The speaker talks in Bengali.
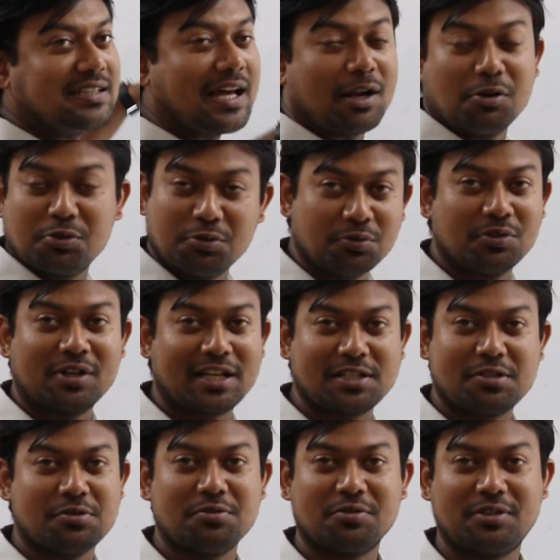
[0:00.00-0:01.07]
তারাও সুন্দর
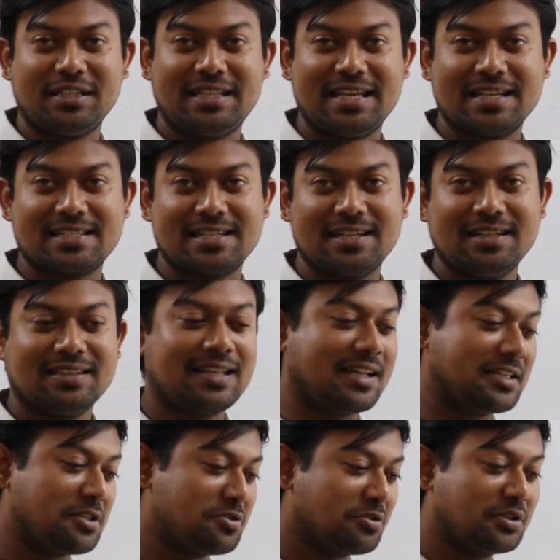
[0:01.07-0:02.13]
কিছু যুক্তি দিয়েছে
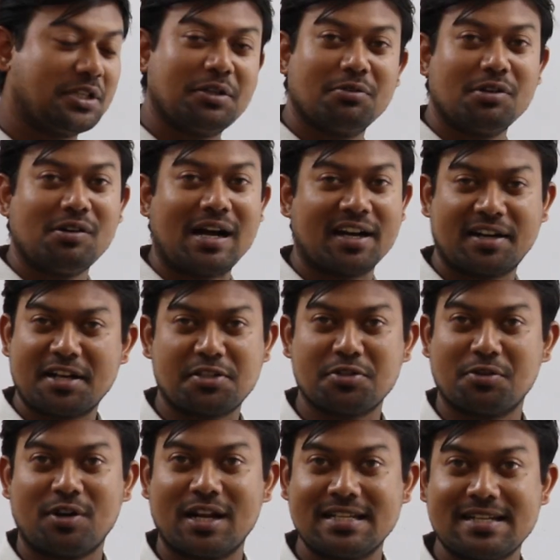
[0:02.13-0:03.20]
তাদের যুক্তিগুলো অগ্রাহ্য
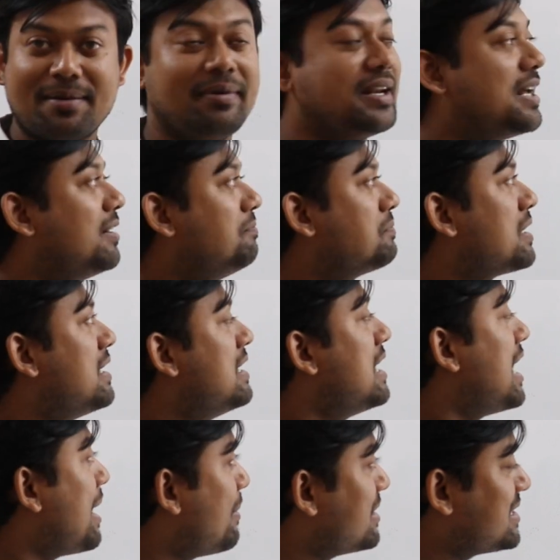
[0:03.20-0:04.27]
করা যাবে না
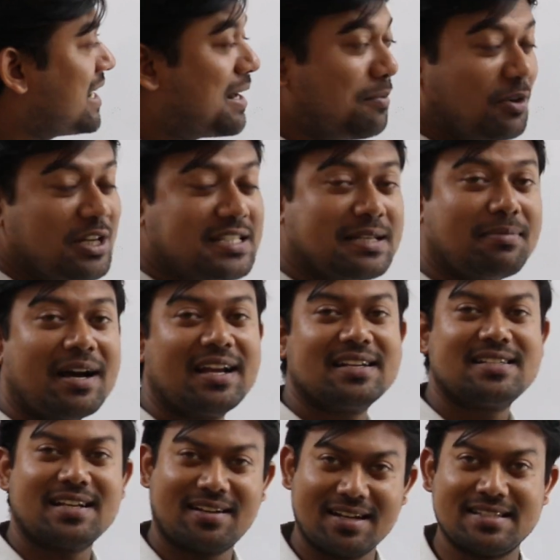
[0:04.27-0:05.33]
আবার যারা বলেছে
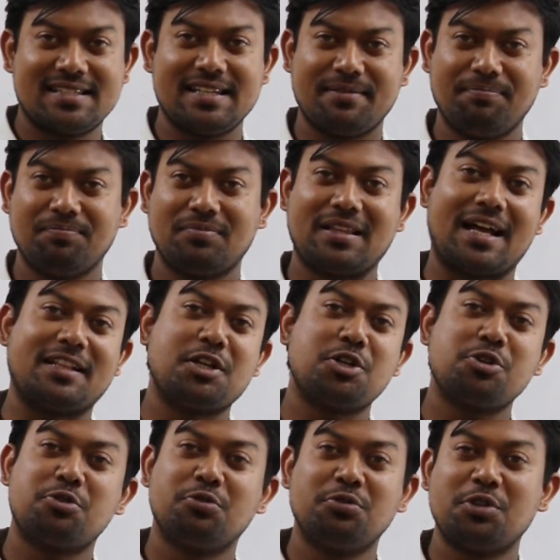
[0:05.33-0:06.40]
ভাইরাস একটা জীব
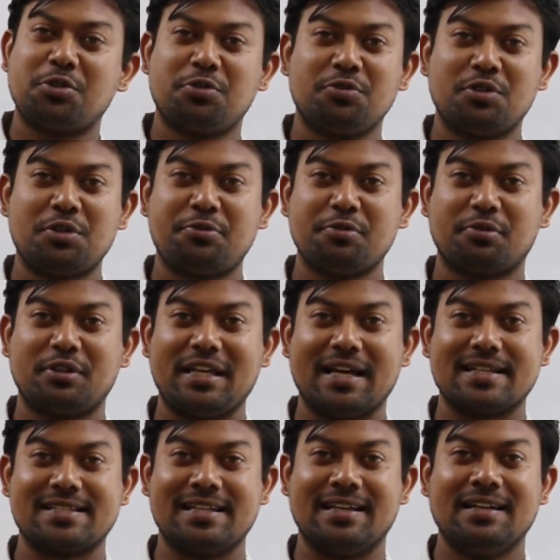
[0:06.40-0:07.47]
তাদেরও সুন্দর সুন্দর যুক্তি
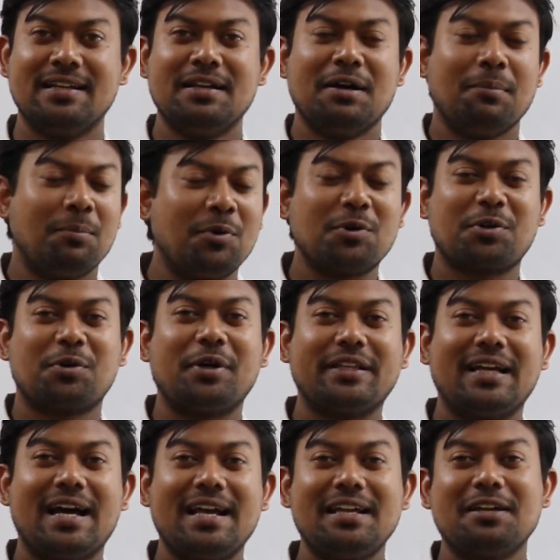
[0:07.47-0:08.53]
আছে মোট
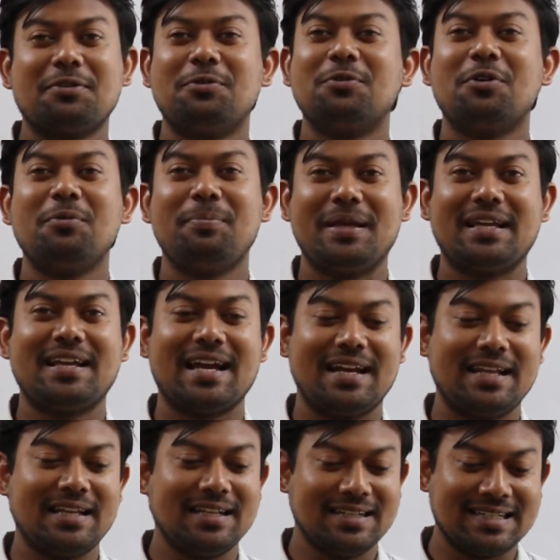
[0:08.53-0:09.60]
কথায় কোনো
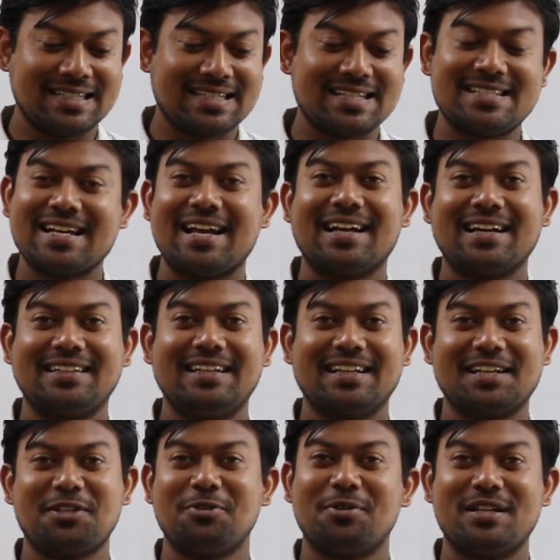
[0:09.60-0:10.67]
বিজ্ঞানী নিজের জায়গা
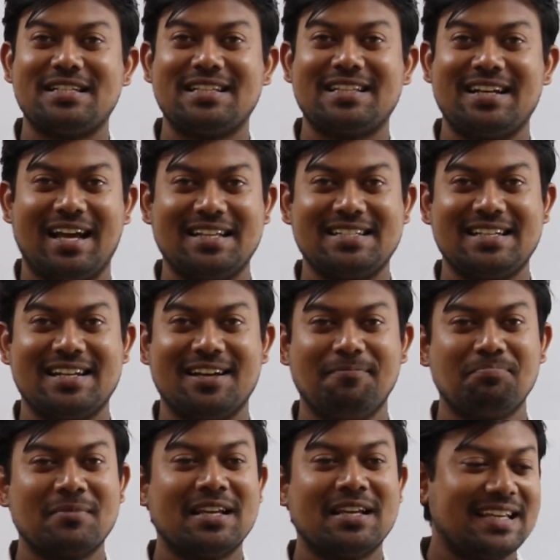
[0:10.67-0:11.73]
থেকে সরে যেতে রাজি না
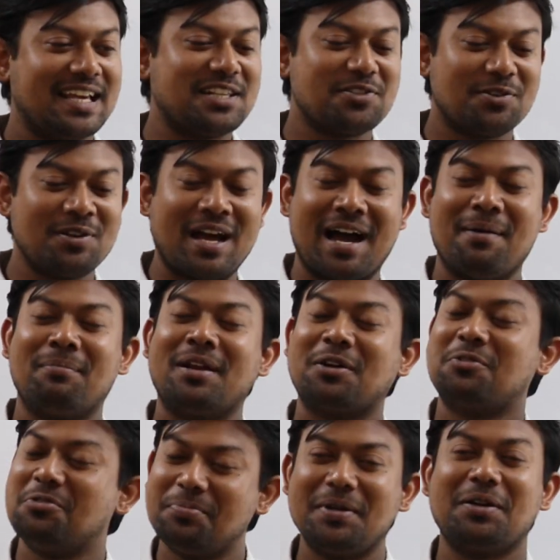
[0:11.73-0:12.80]
এজন্য আমরা
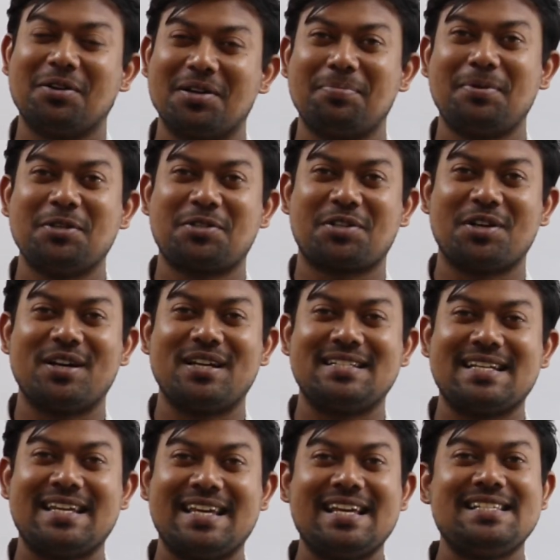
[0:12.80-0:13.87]
খুবই কনফিউজড হয়ে
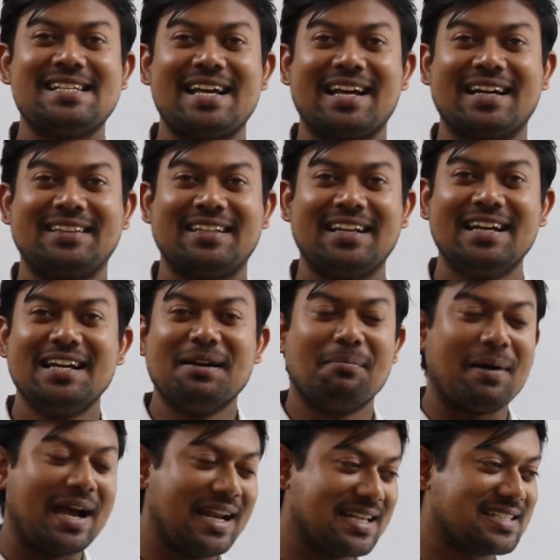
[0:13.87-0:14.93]
যাই এই জায়গাতে
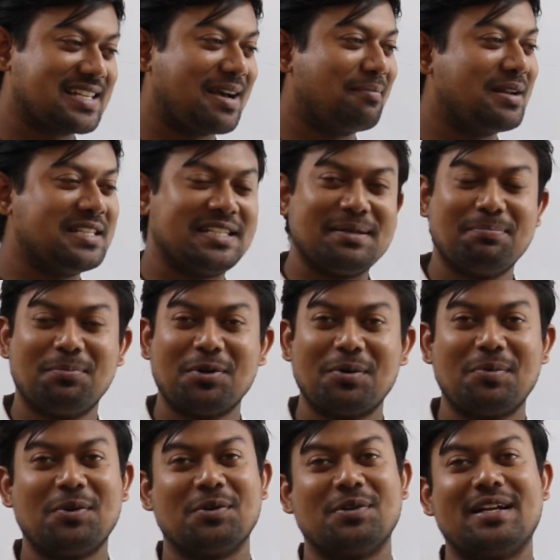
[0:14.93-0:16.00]
ভাইরাসকে আমরা জীব
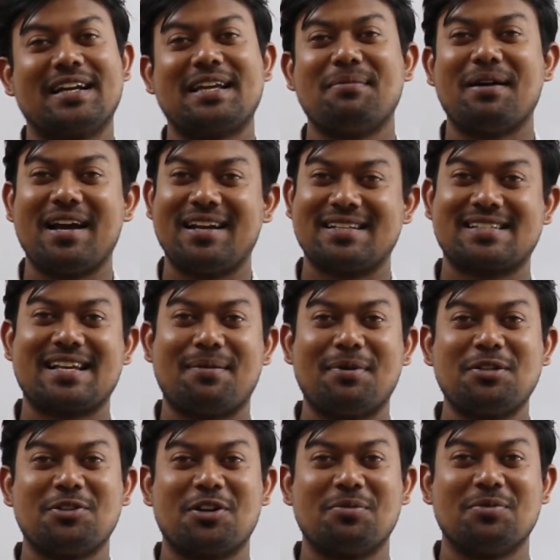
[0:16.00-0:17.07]
বলবো নাকি ভাইরাসকে
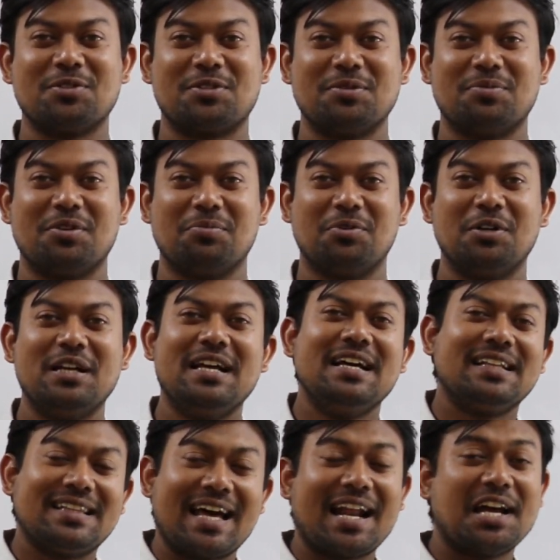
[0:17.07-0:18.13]
আমরা জড়বস্তু বলবো
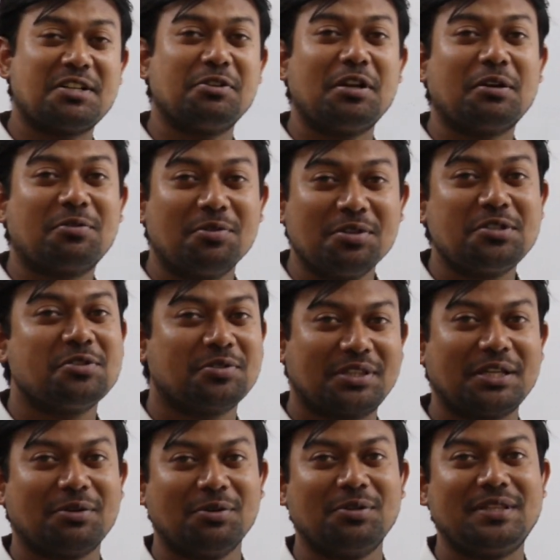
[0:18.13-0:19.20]
তারা আসলে কোন
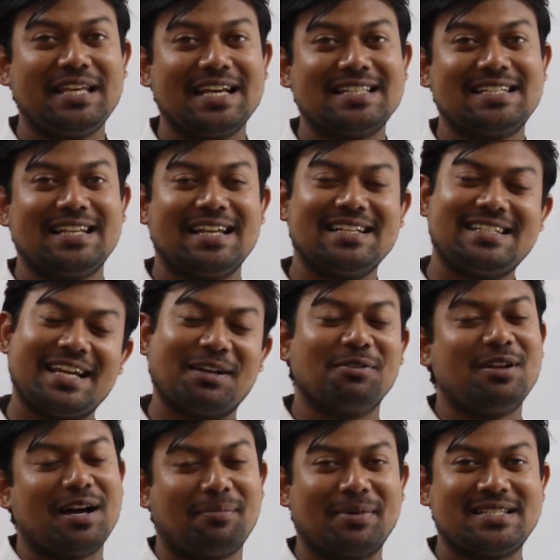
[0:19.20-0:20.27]
যুক্তিগুলো দিয়েছিলেন
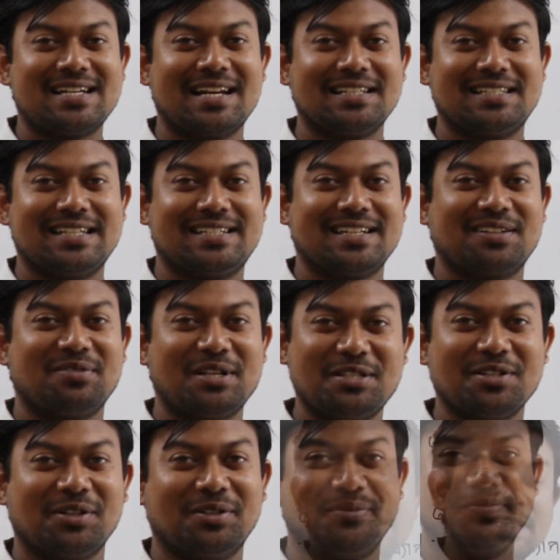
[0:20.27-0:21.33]
সেগুলো আমরা জানার চেষ্টা করি
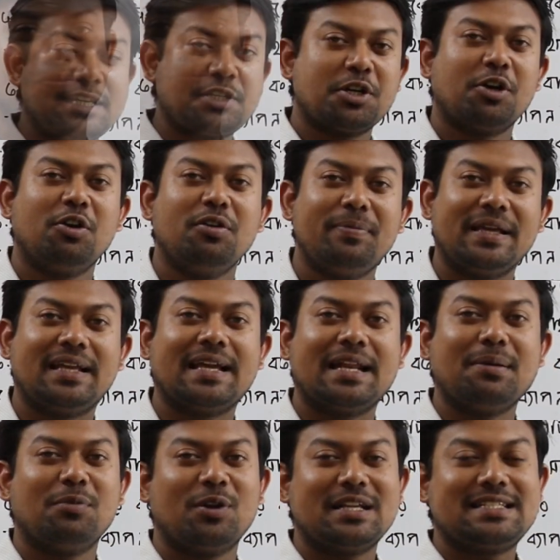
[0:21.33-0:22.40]
চলো যে সকল
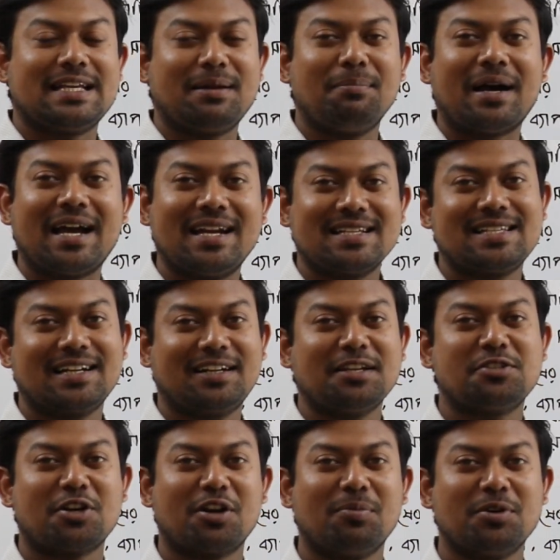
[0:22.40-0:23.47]
বিজ্ঞানী বলেছেন ভাইরাস একটা
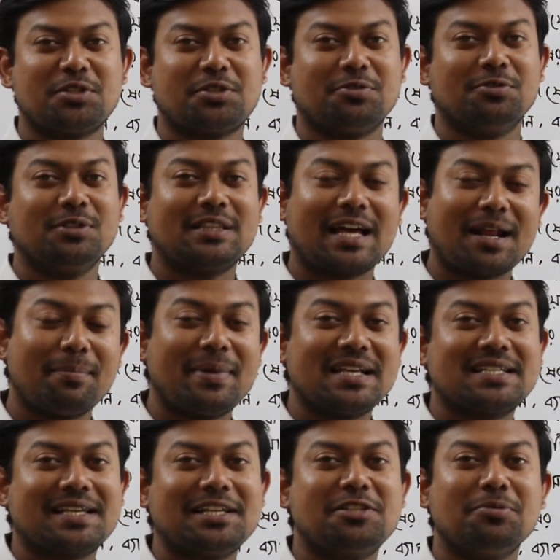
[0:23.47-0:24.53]
জড়বস্তু তারা
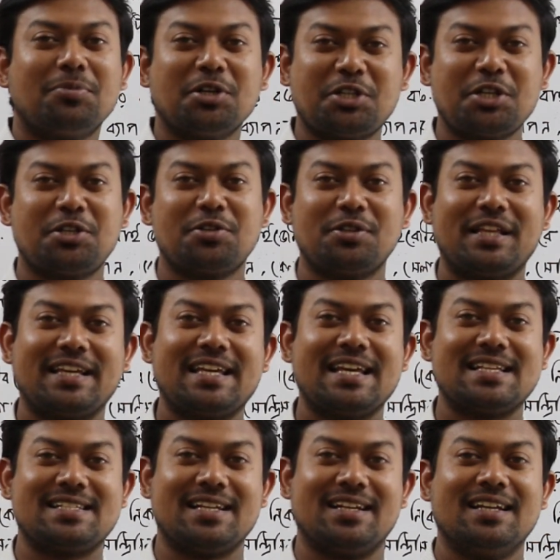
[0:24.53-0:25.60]
বেশ কিছু বৈশিষ্ট্য
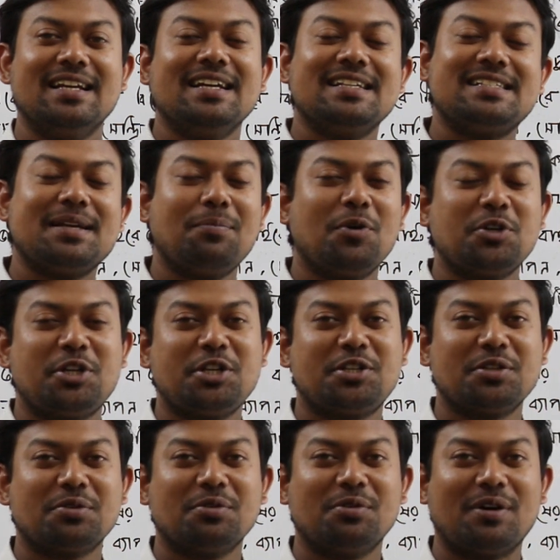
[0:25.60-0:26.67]
দেখিয়েছেন যে
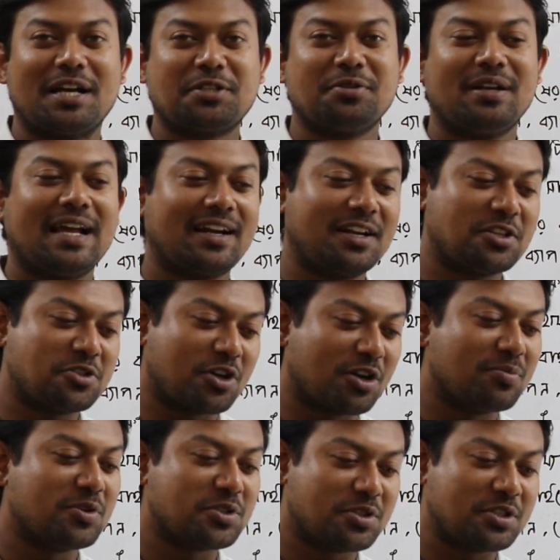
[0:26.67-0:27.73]
বৈশিষ্ট্যগুলো আসলে একটা
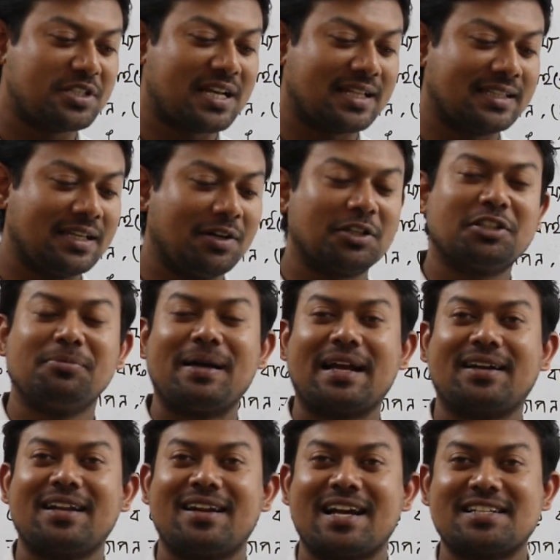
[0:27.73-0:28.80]
জড়বস্তুর সাথে অথবা
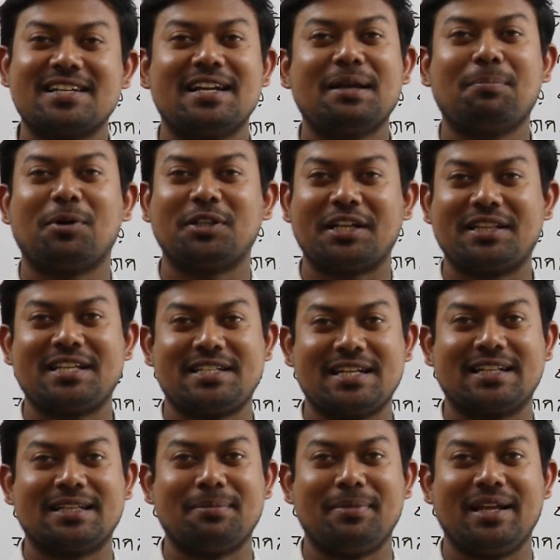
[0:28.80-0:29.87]
একটা রাসায়নিক পদার্থের
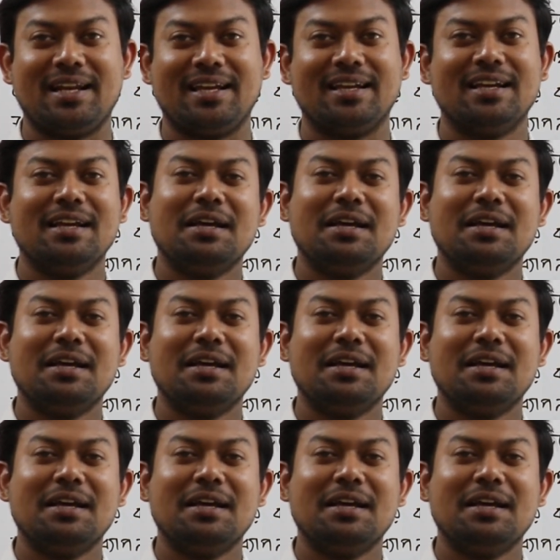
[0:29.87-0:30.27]
সাথে মেলে